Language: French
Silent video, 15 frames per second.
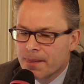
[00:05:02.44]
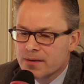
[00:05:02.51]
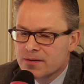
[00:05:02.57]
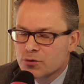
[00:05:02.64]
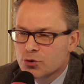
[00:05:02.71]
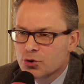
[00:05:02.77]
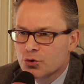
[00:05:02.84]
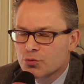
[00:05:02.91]

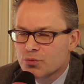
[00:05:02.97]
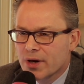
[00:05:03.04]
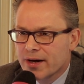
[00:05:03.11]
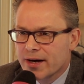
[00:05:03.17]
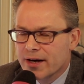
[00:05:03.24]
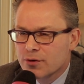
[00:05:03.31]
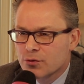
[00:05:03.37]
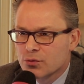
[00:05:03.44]
c'est aujourd'hui un
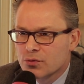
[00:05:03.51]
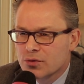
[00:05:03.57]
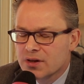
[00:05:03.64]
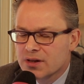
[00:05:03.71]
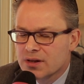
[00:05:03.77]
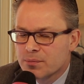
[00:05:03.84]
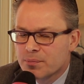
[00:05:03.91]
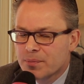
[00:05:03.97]
créneau
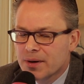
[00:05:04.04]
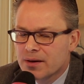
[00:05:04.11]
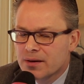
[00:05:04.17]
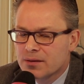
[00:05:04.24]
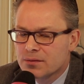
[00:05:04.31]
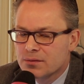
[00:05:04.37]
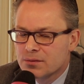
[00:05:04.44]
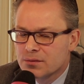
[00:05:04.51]
qui n'est
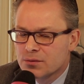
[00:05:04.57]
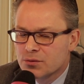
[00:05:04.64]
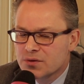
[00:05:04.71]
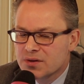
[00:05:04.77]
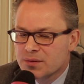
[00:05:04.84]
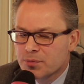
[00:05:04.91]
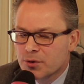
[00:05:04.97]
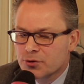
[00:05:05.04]
pas euh,
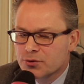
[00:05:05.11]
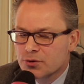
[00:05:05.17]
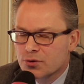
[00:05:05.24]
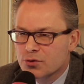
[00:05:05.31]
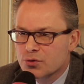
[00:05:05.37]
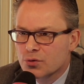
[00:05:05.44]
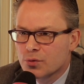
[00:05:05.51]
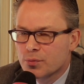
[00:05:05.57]
aussi
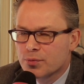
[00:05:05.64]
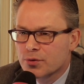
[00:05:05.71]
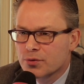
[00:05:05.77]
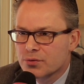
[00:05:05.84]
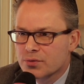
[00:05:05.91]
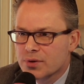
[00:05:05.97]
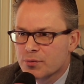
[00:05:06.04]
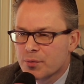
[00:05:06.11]
porteur sur le plan
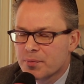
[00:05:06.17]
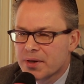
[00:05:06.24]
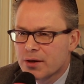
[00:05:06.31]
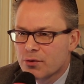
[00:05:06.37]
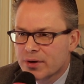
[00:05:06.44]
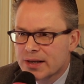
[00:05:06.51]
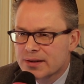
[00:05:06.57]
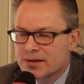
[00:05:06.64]
de l'immobilier
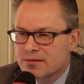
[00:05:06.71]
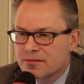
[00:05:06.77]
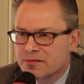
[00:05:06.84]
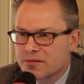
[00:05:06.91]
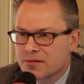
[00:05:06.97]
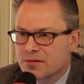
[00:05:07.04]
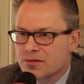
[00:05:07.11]
locatif.